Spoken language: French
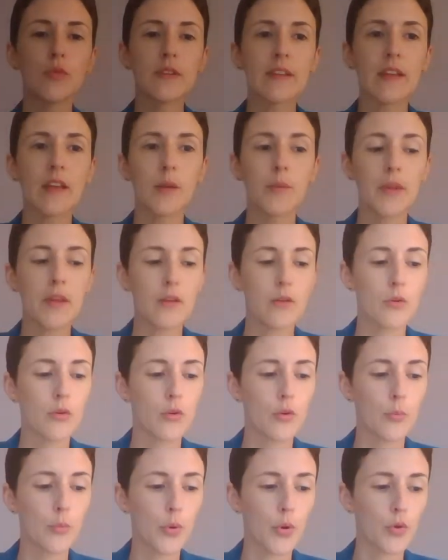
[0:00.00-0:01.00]
très bien
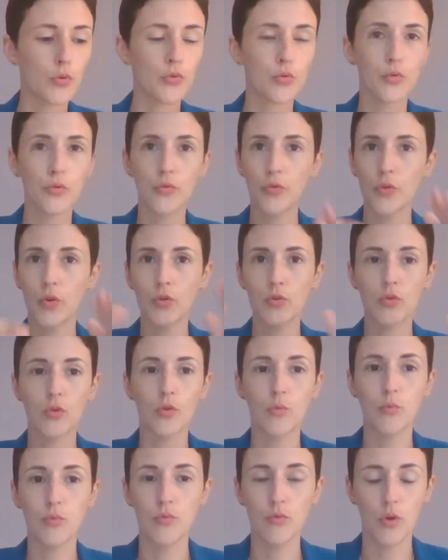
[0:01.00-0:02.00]
euh, prendre une feuille
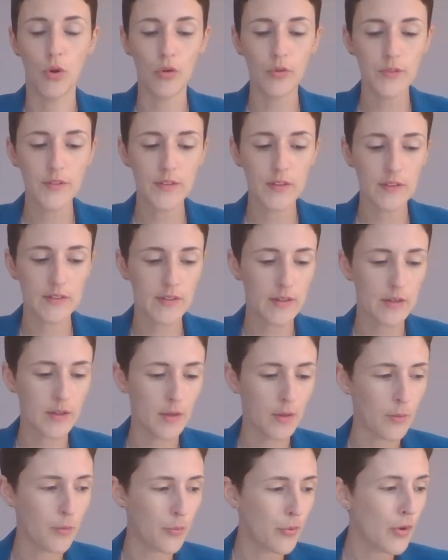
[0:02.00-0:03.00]
euh, plus grande, ça
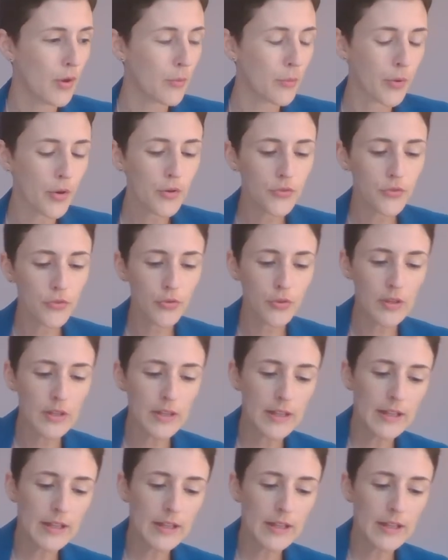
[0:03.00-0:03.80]
c'est peu importe.